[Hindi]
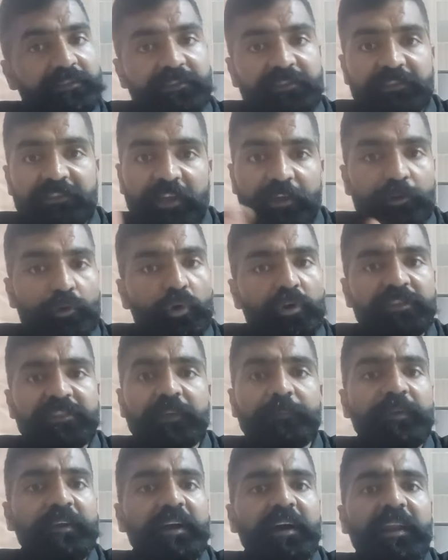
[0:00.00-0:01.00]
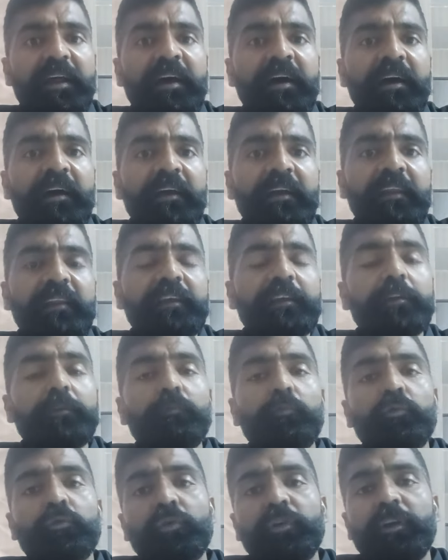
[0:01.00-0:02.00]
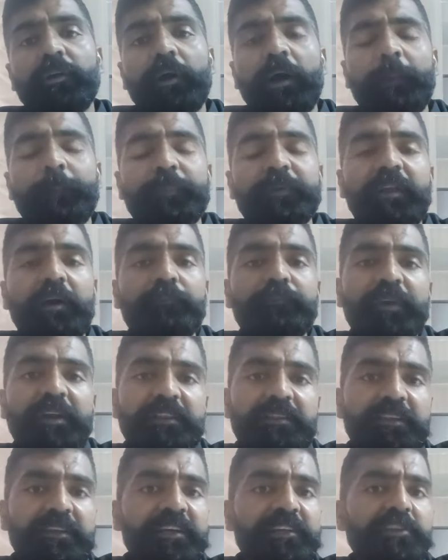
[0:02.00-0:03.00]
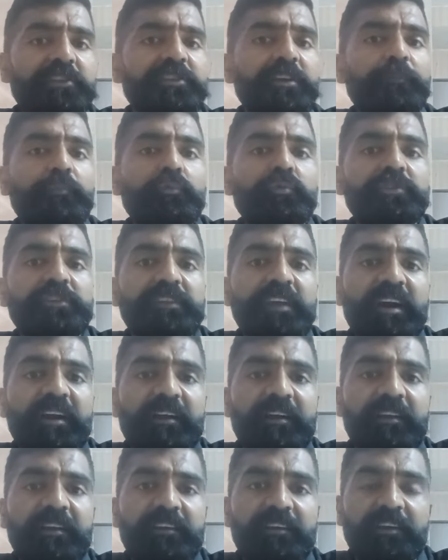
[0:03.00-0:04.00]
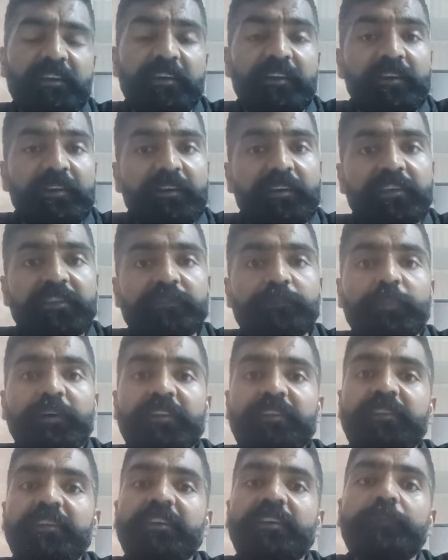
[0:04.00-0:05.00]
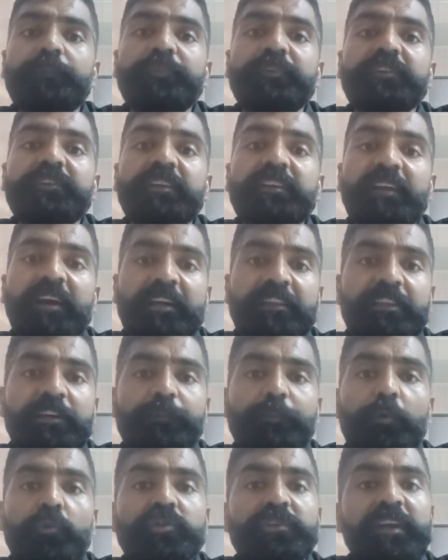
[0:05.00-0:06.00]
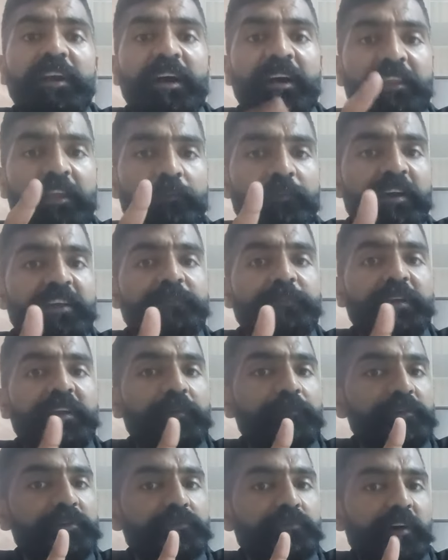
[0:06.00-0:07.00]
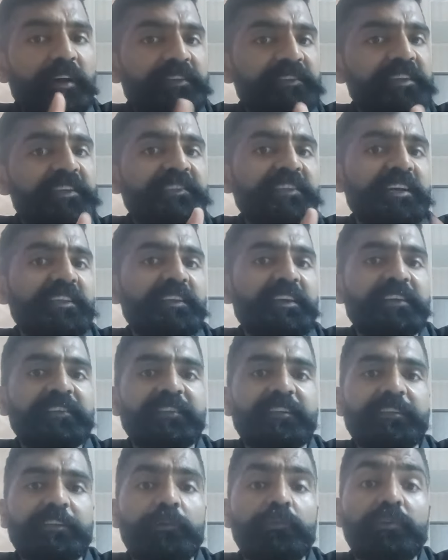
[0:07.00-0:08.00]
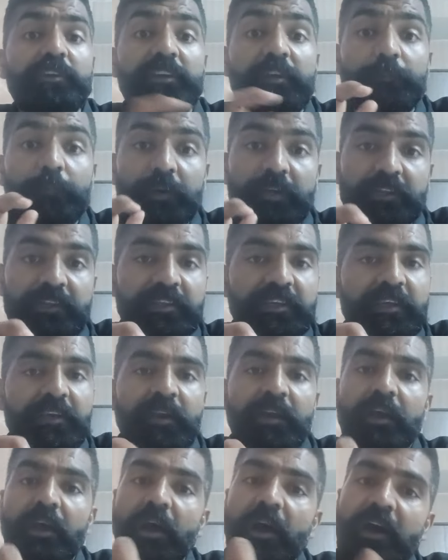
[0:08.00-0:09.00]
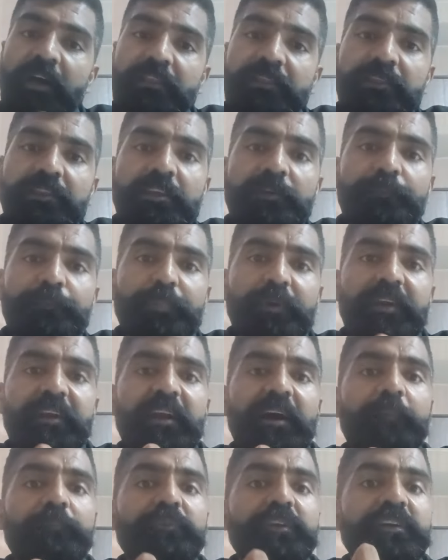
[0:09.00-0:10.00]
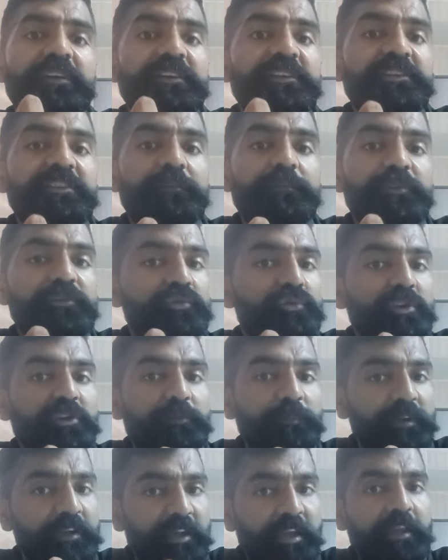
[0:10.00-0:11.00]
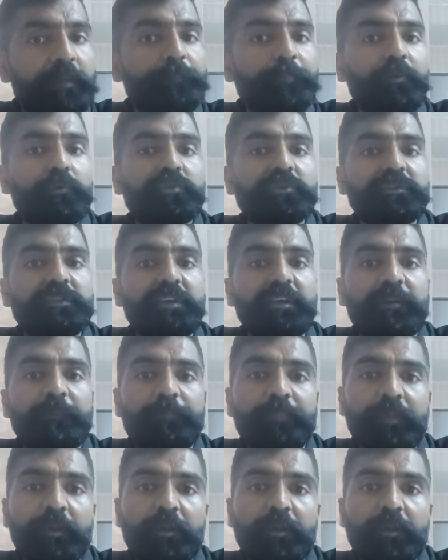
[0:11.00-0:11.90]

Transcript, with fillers: सहयोग सभी का रहा है लेकिन उन्होंने अपना व्यक्तिगत सब कुछ त्याग करके इस भर्ती के पीछे यहाँ तक पहुंचे अदरवाइज मैं ये विश्वास के साथ कह सकता हूँ कि ये भर्ती अंतिम परिणाम तक किसी भी सूरत में नहीं पहुंचती